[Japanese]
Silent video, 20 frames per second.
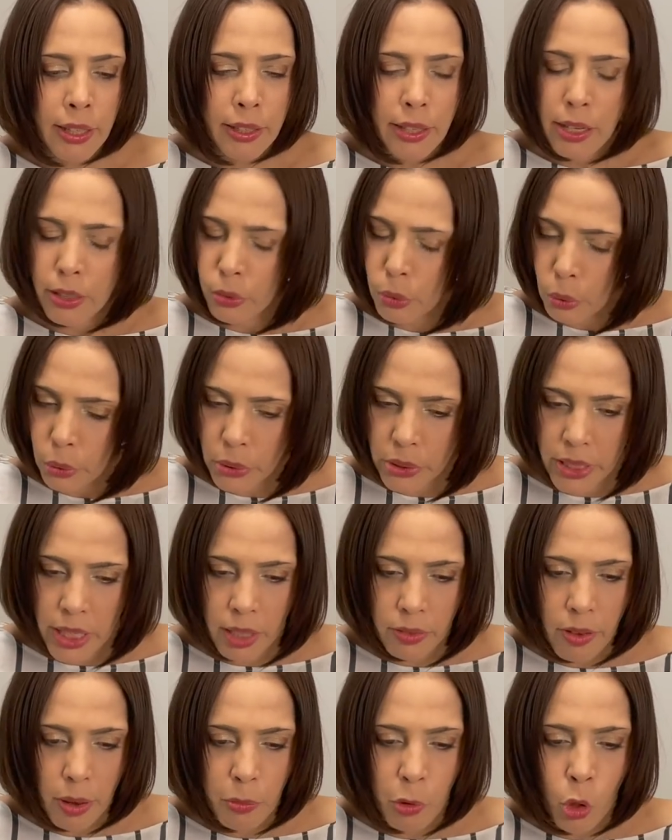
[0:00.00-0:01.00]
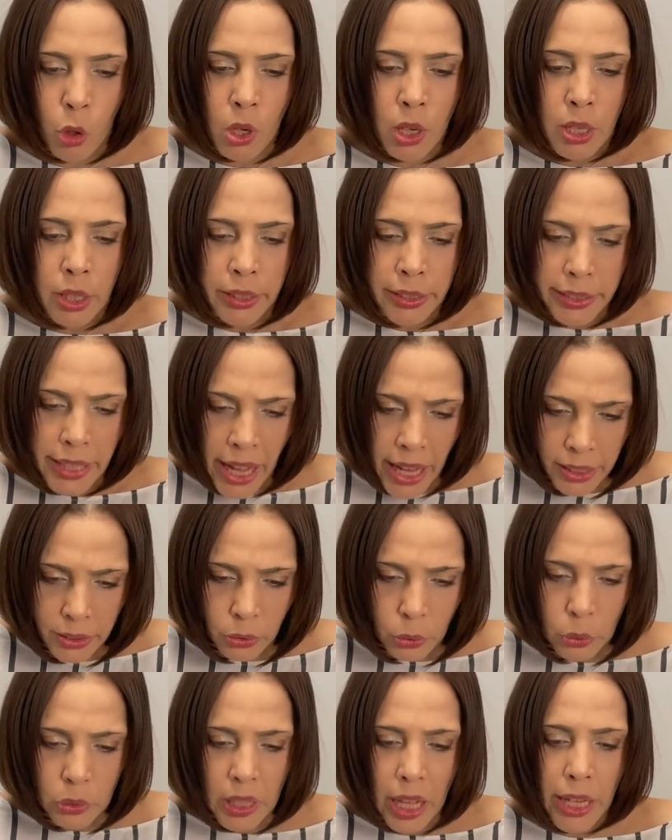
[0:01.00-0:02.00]
韓国政府はもう
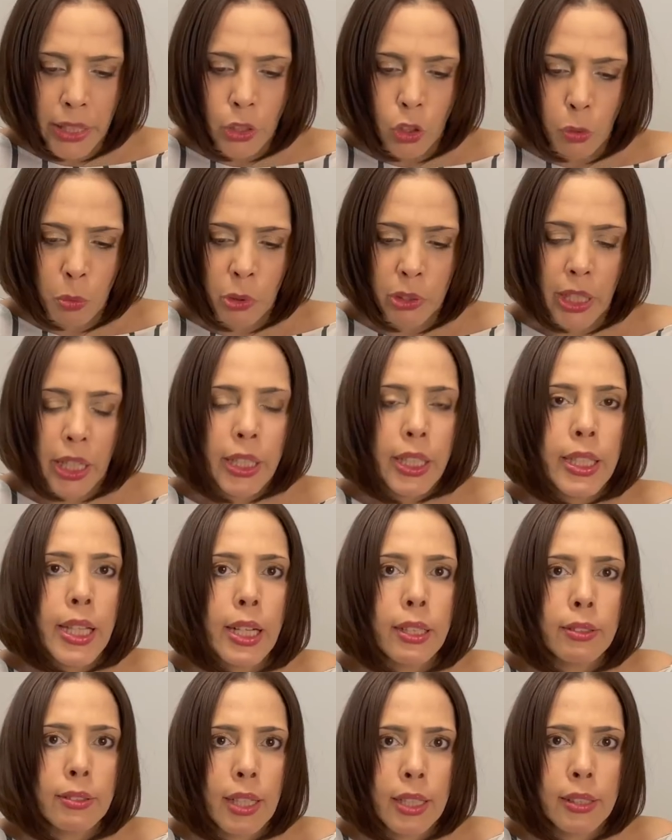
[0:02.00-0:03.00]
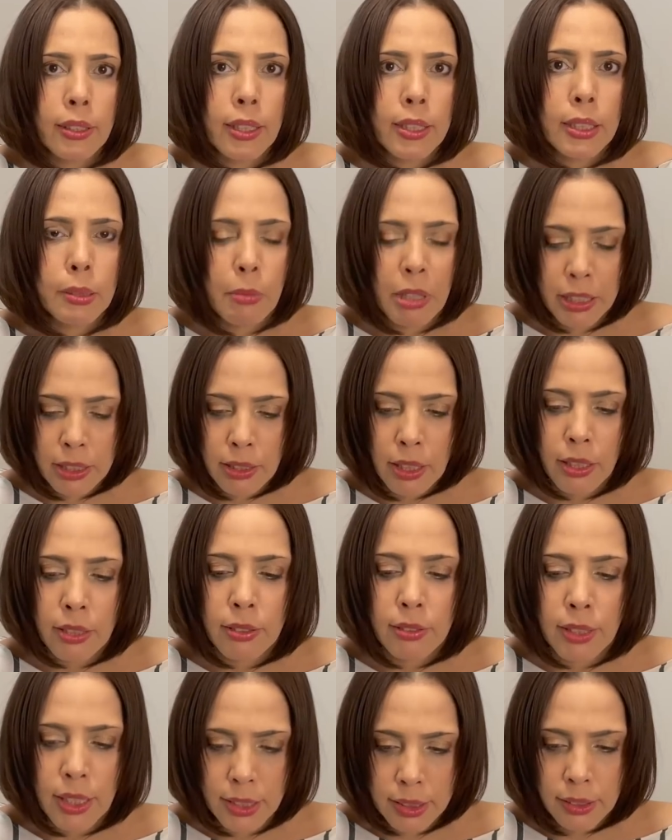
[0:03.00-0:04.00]
何の対応もできなくなってしまってい
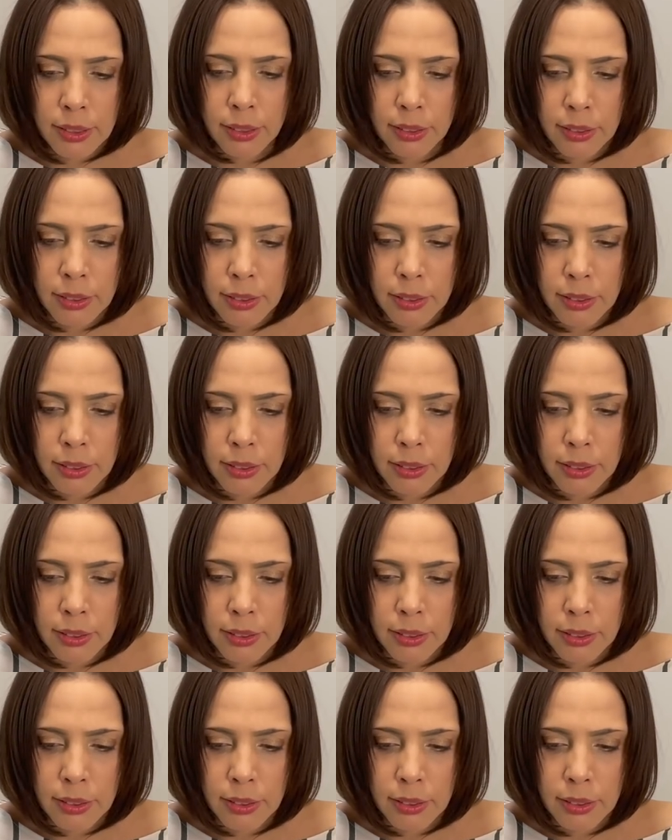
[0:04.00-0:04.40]
るんです。